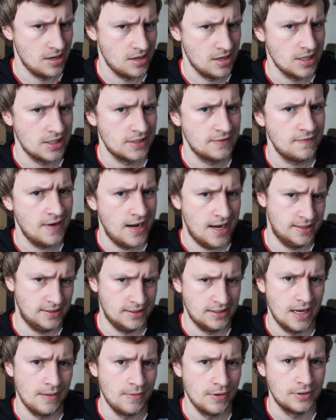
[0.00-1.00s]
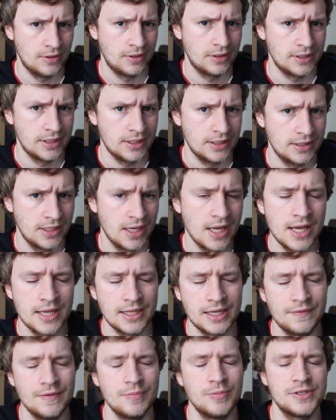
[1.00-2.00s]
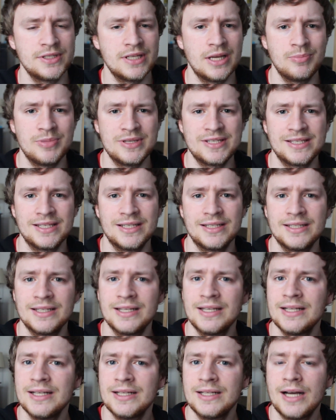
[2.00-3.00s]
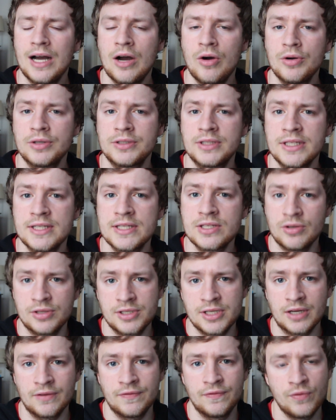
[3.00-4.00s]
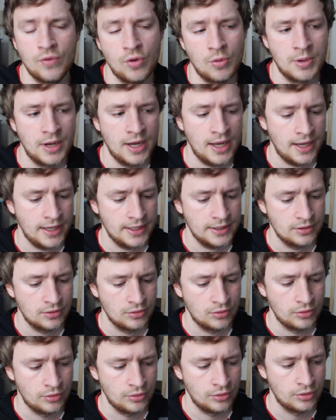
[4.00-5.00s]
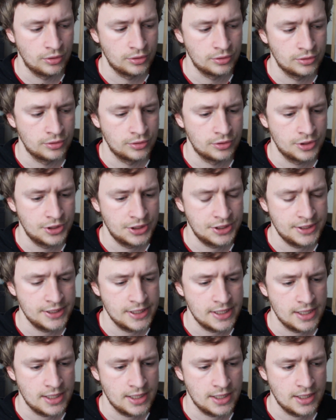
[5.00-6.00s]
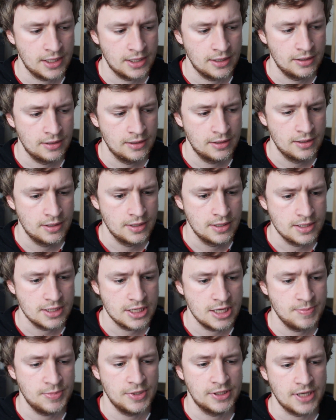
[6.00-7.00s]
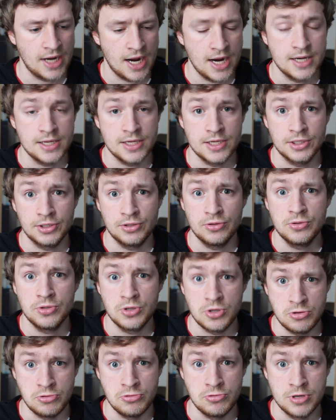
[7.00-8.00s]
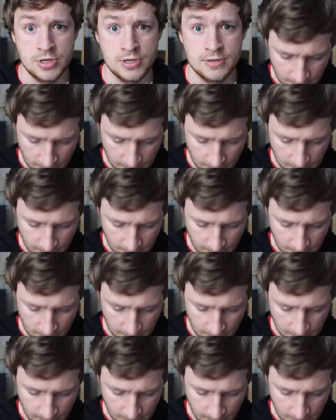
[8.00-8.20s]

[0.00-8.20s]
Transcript: Das weiß ich aber noch nicht. Na, wir müssen ja ein bisschen auch den Sonntag vorbereiten und da gibt es einiges zu tun.